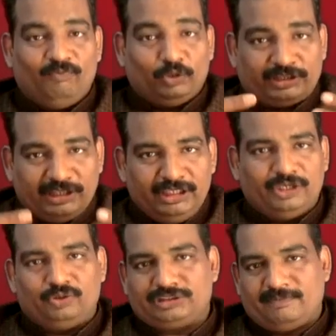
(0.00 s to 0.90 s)
वो दिल्ली
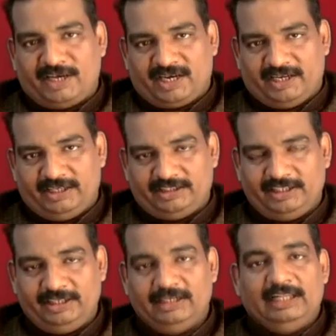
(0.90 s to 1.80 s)
को संवार रहे
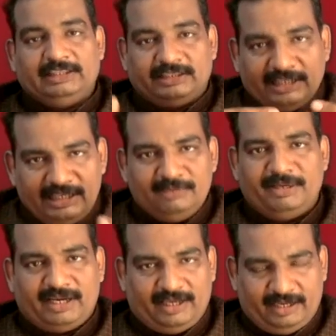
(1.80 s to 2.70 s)
थे दिल्ली
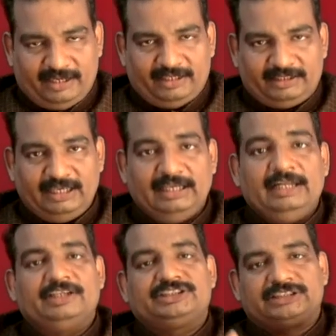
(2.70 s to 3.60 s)
में रह रहे थे
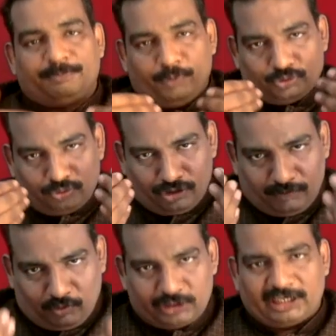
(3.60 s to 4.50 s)
सपोज उन्होंने
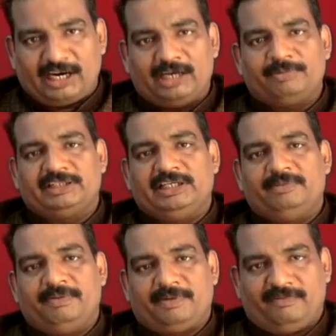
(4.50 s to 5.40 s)
वोटर कार्ड भी
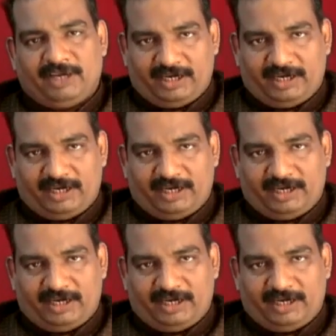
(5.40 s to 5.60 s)
दिल्ली में बनवा